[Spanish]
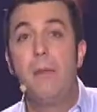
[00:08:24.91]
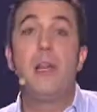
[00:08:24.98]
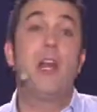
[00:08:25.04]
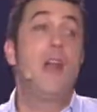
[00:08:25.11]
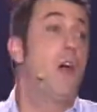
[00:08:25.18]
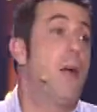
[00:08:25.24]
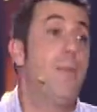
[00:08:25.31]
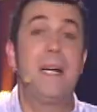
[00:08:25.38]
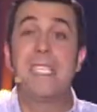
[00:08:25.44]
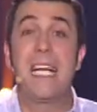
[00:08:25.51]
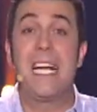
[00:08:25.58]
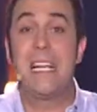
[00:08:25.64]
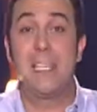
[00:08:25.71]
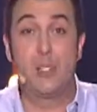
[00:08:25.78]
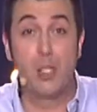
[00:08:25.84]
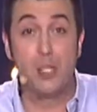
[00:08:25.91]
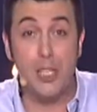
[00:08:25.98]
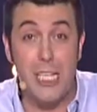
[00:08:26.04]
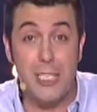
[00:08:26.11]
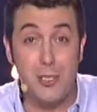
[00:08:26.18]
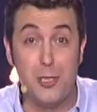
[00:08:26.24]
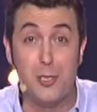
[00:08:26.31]
Me dice, lo que pasa es que en
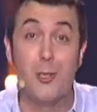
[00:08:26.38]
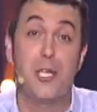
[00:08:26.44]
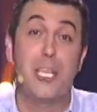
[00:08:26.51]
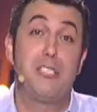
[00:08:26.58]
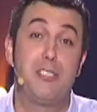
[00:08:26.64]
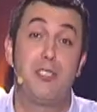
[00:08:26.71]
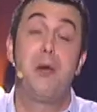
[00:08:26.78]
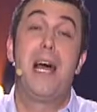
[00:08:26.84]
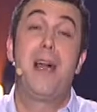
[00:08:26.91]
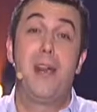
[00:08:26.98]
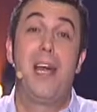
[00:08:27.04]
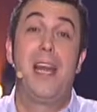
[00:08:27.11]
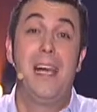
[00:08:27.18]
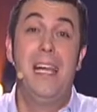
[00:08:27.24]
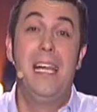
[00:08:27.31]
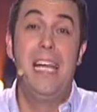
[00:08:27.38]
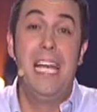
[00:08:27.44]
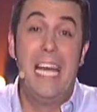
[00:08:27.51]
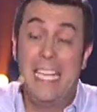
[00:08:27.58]
estos casos lo que se suele hacer